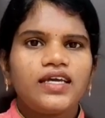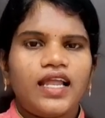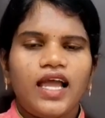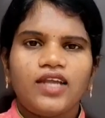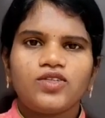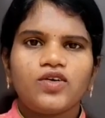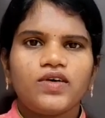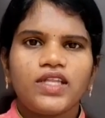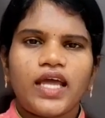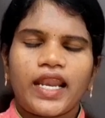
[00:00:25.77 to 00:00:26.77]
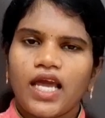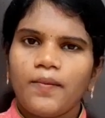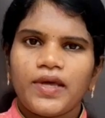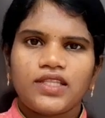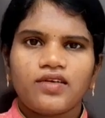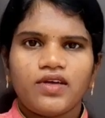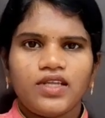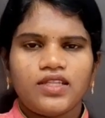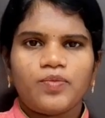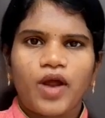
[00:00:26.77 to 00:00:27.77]
எல்லாத்துக்கும் வந்து நிறையா பேர்த்துக்கு
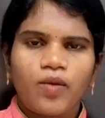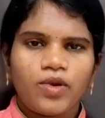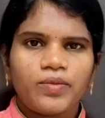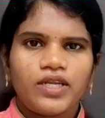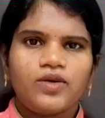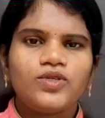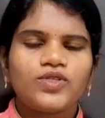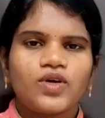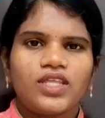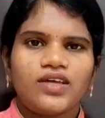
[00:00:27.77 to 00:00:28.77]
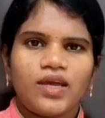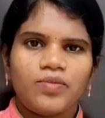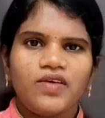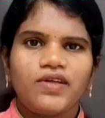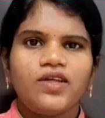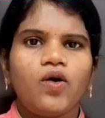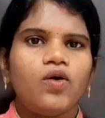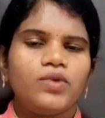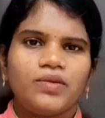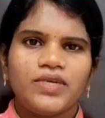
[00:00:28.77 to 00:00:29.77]
வந்து அந்த ப்ராப்ளம் இருக்கும் ஸோ இதை எப்படி வந்து
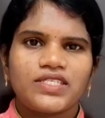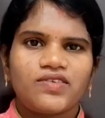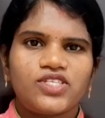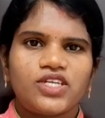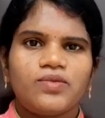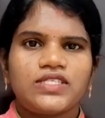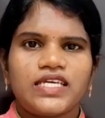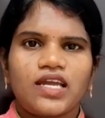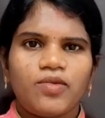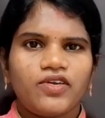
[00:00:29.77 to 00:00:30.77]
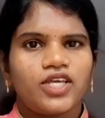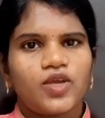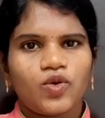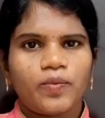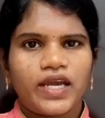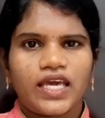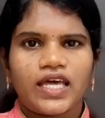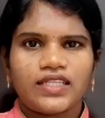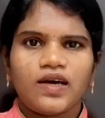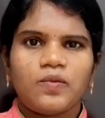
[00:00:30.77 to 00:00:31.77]
ஹோம் ரெமடிஸ் வச்சு நம்ம சீக்கிரமாக வந்து க்யூர்
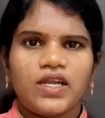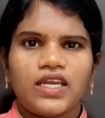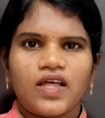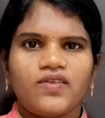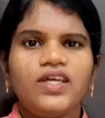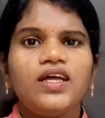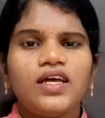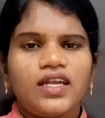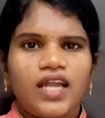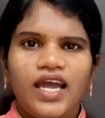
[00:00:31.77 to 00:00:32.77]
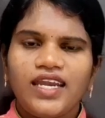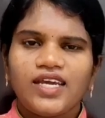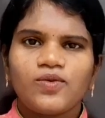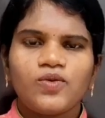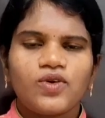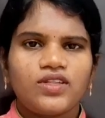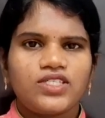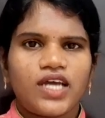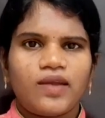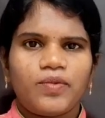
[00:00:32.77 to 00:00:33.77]
பண்ணிக்கிறது அப்படின்றத வந்து நான் இன்னைக்கு உங்க கூட
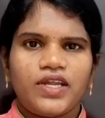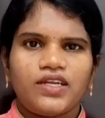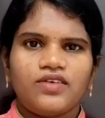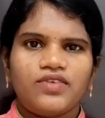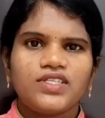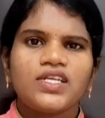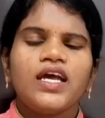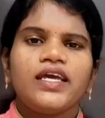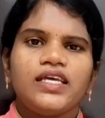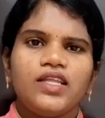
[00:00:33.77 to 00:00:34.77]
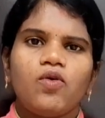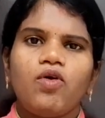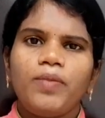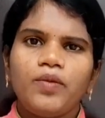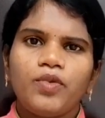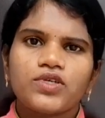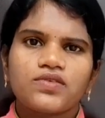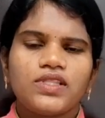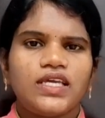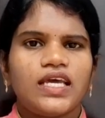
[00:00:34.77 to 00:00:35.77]
வந்து ஷேர் பண்ணியிருக்கேன் ஃப்ரெண்ட்ஸ் இந்த ஓப்பன்
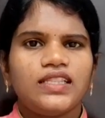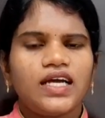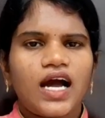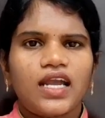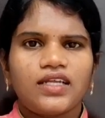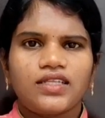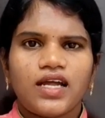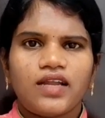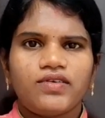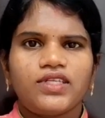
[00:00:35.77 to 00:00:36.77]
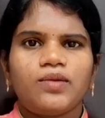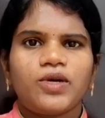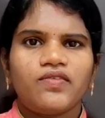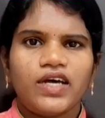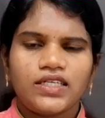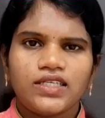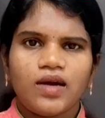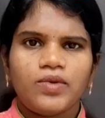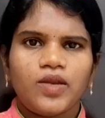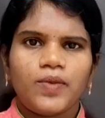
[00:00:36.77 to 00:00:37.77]
போஸ் வந்து என்ன காரணத்தினால வந்து நமக்கு வருது
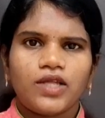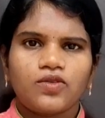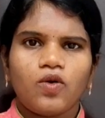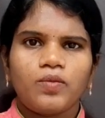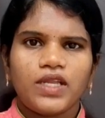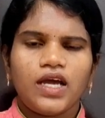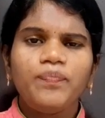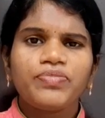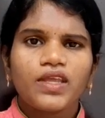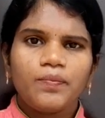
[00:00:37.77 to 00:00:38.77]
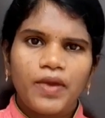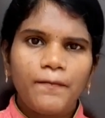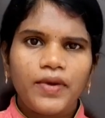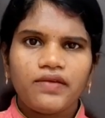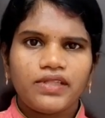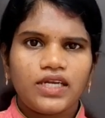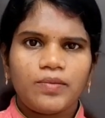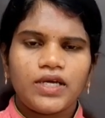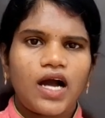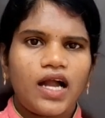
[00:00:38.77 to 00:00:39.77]
அப்படின்னு பார்த்தோம் அப்படின்னா பிம்பிள் வந்து
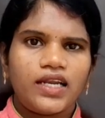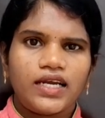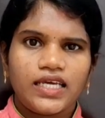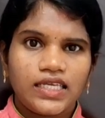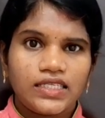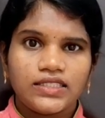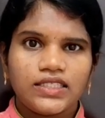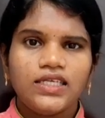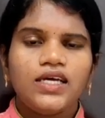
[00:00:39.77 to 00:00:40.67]
நம்மளுக்கு ஆல்ரெடி இருந்து